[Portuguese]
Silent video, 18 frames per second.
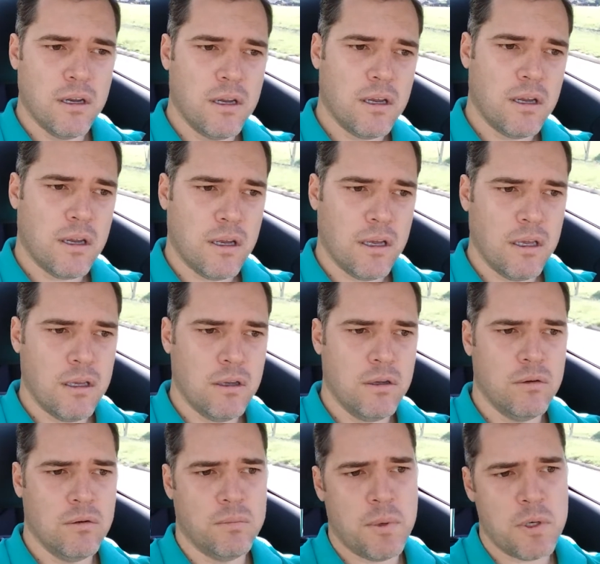
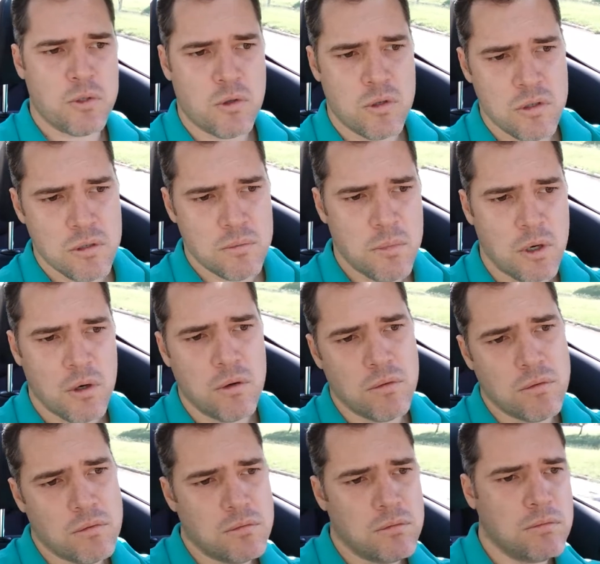Aí o pastorzinho,
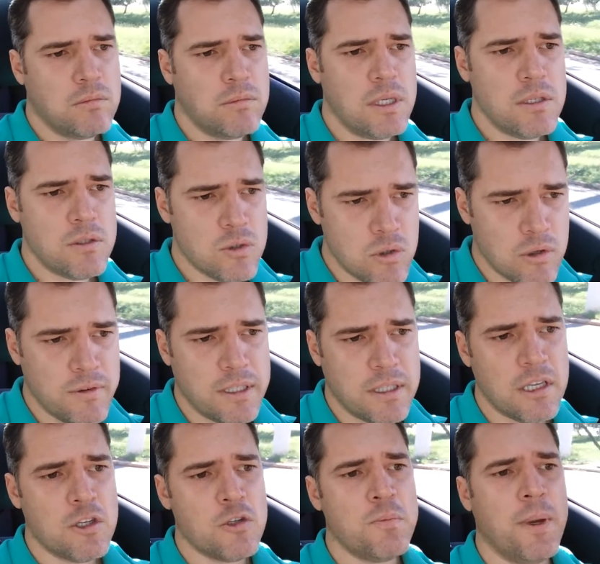bom, mas o senhor vai
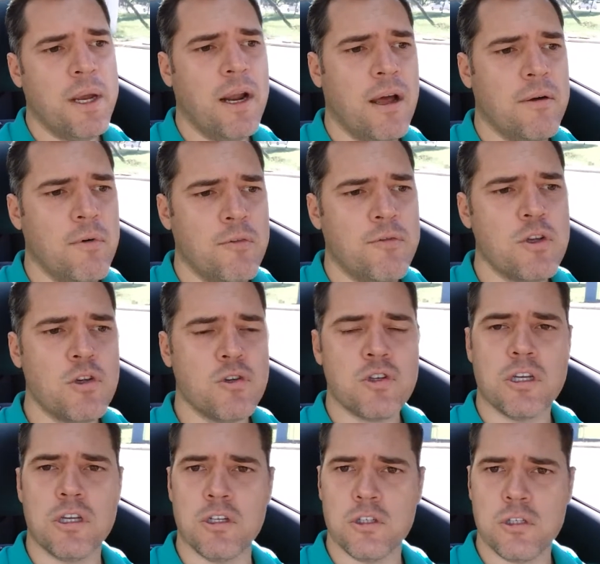ter que esperar. Vamos fazer o
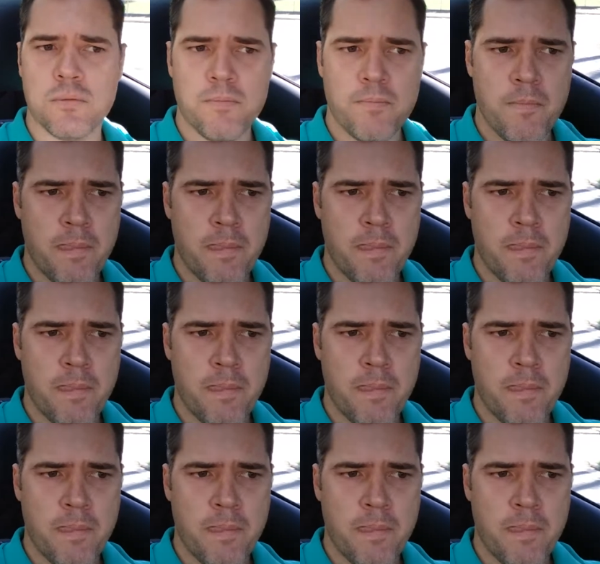seguinte: